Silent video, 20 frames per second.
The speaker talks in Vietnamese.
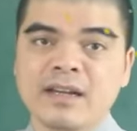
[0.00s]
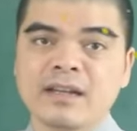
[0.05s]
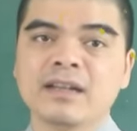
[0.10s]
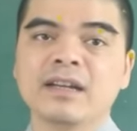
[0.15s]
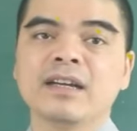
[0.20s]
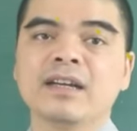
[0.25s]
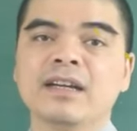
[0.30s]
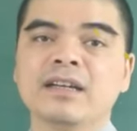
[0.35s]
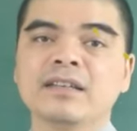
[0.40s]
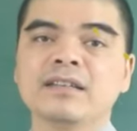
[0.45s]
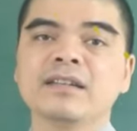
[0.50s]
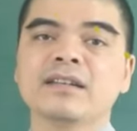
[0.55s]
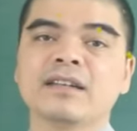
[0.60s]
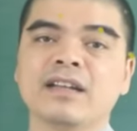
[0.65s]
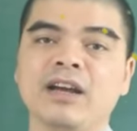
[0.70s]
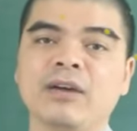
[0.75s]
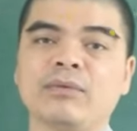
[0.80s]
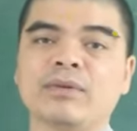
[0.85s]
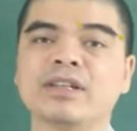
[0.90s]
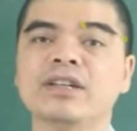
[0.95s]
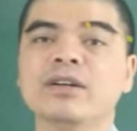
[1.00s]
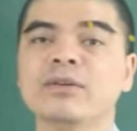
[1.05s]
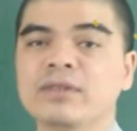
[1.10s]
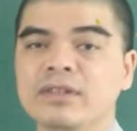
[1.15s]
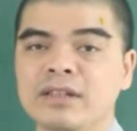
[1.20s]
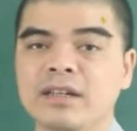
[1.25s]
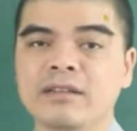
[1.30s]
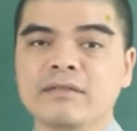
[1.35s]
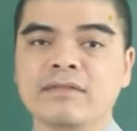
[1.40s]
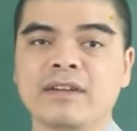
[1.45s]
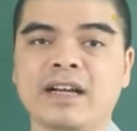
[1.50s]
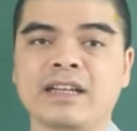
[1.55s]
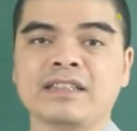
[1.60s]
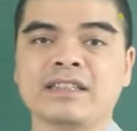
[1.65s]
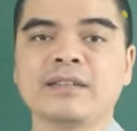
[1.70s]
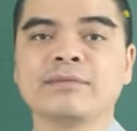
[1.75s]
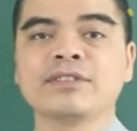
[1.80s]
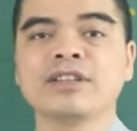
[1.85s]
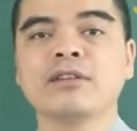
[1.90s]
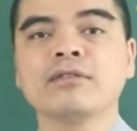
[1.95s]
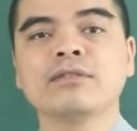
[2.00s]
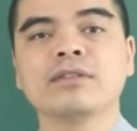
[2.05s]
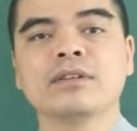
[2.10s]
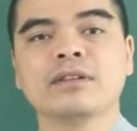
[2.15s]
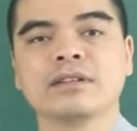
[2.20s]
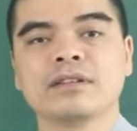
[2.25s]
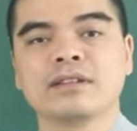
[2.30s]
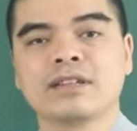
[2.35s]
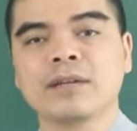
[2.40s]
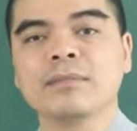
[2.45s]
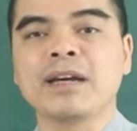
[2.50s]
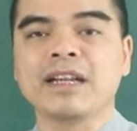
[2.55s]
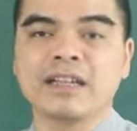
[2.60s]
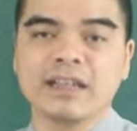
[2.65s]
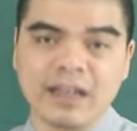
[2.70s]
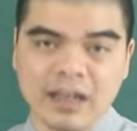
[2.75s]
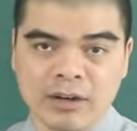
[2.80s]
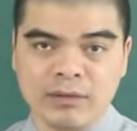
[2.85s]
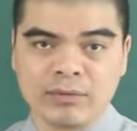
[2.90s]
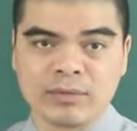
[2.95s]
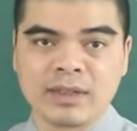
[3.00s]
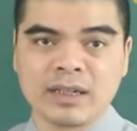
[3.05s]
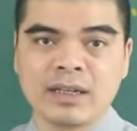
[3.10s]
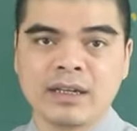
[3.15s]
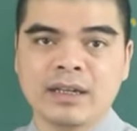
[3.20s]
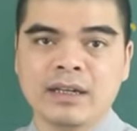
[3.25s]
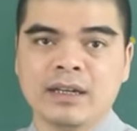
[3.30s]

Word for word: người ấy thực lòng yêu thương và chăm sóc các bạn hết lòng